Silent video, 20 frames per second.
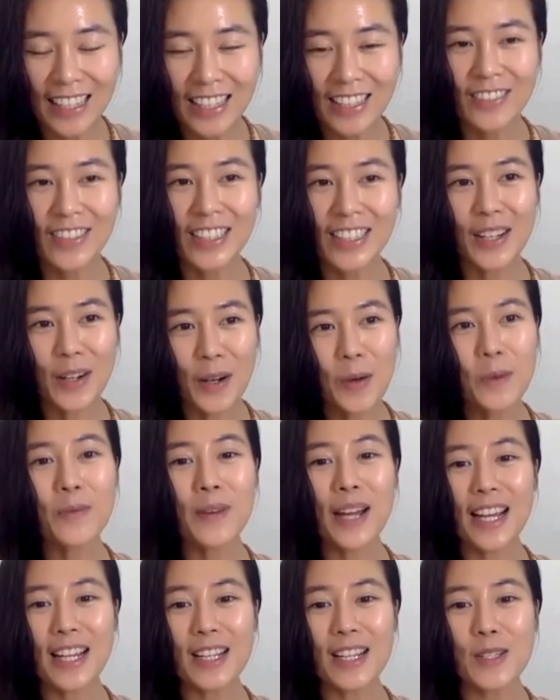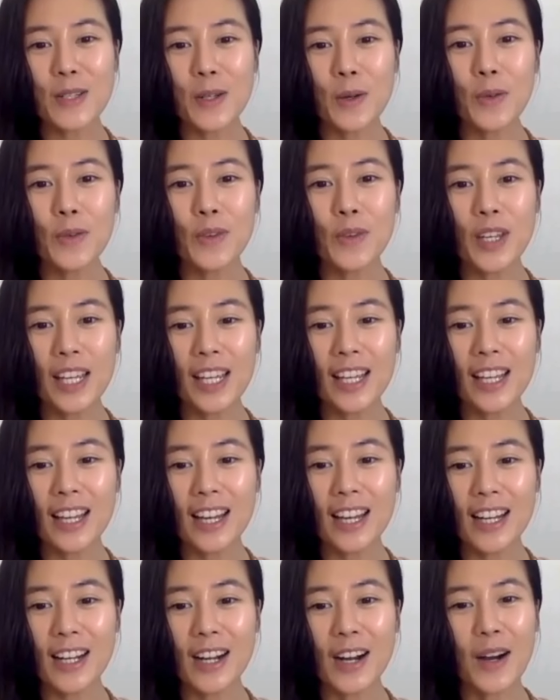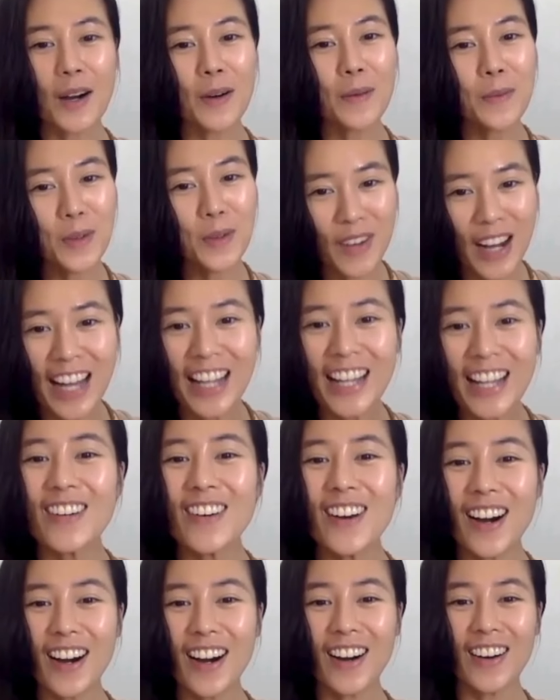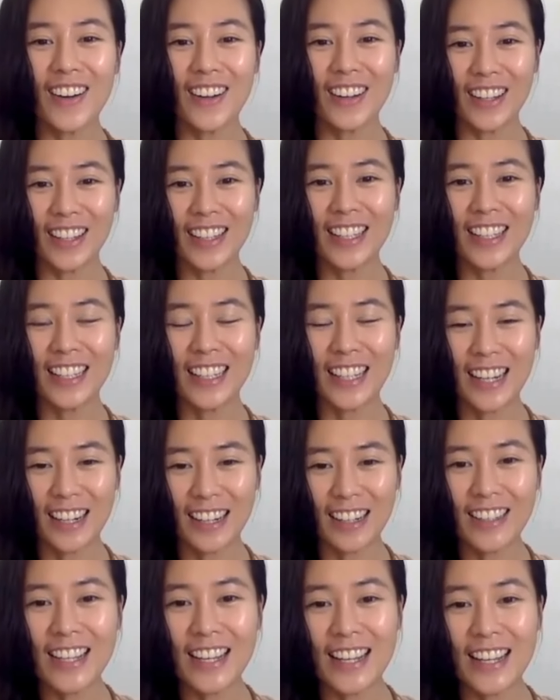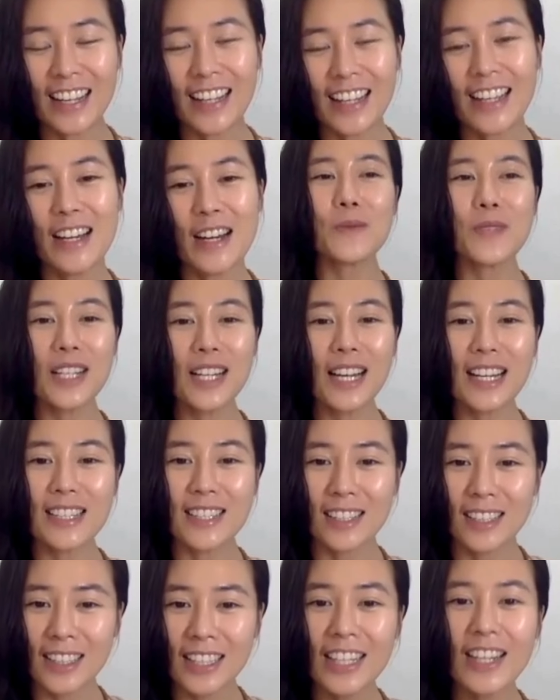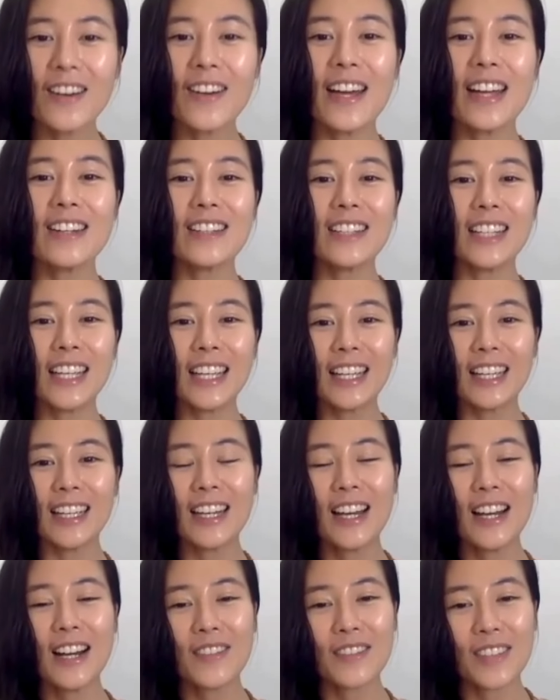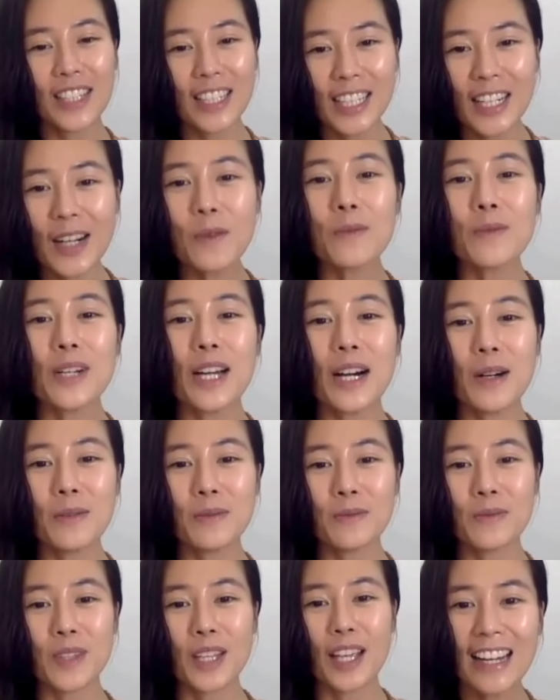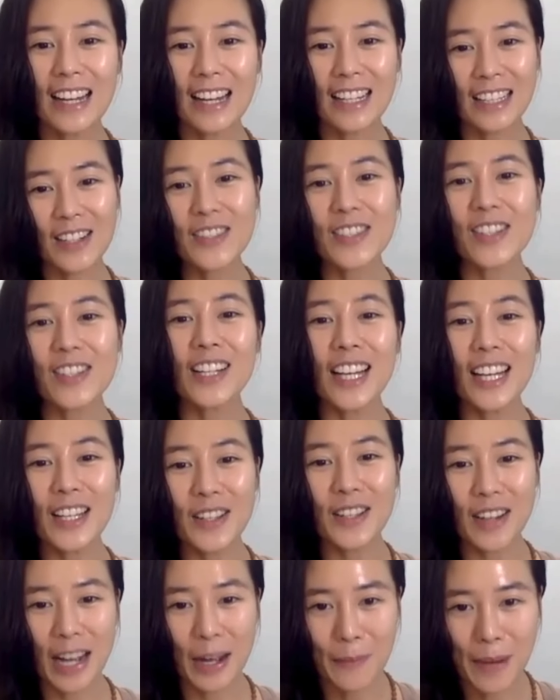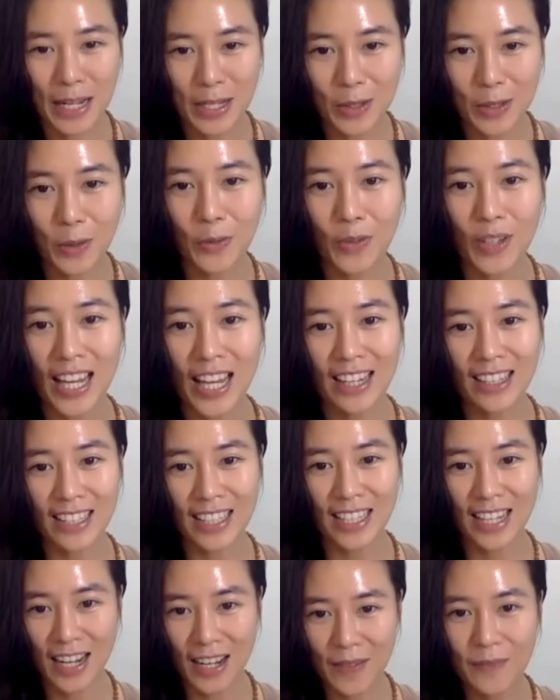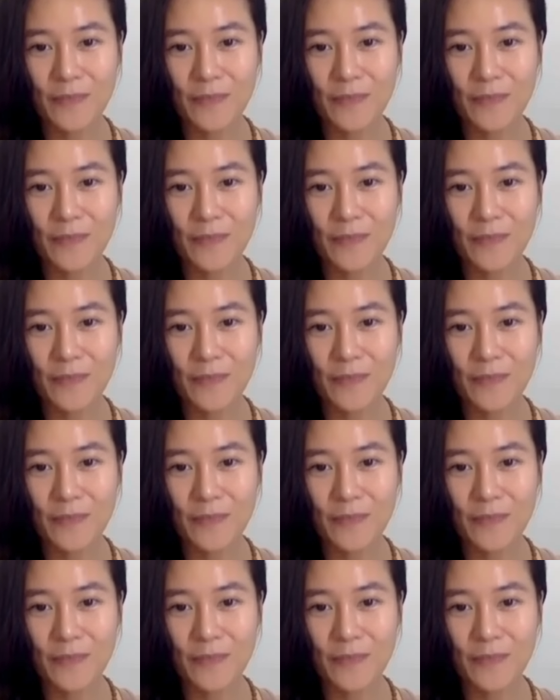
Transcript: Vì thế hôm nay Sophie có một vài câu hỏi đó để cũng như là giới thiệu Henry với cộng đồng và theo dõi kênh Yoga by Sophie Henry nhá.